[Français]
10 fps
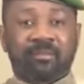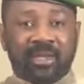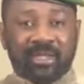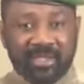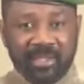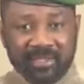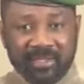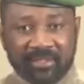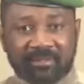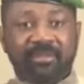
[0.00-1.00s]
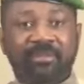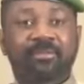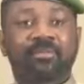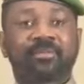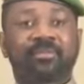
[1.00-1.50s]
Malgré ces défis,
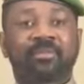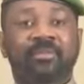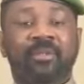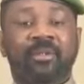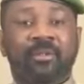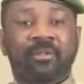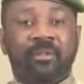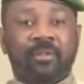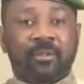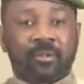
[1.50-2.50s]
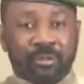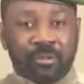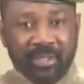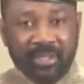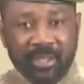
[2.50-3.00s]

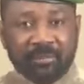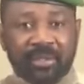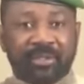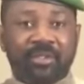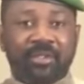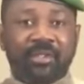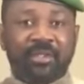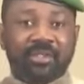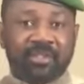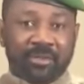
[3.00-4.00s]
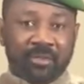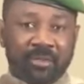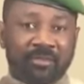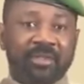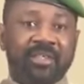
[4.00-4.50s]
notre pays a maintenu une
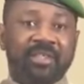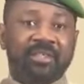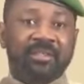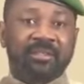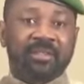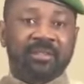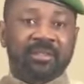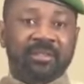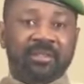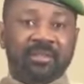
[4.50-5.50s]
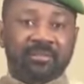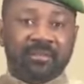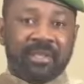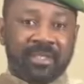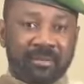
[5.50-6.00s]
gestion efficiente des
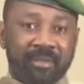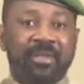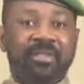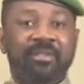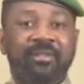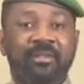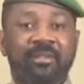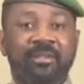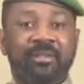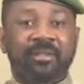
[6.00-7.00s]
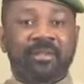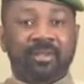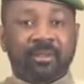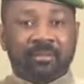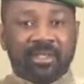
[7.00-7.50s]
finances publiques
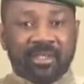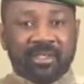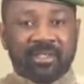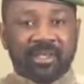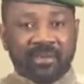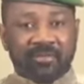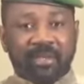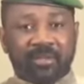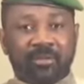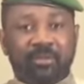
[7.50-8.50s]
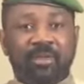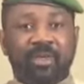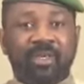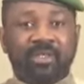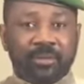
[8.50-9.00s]
maîtrisant
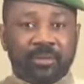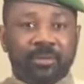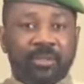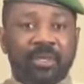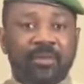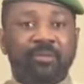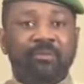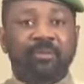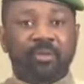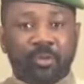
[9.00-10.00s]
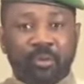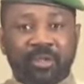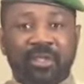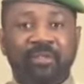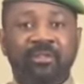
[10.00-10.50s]
l'inflation en dessous de la norme
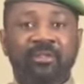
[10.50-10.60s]
communautaire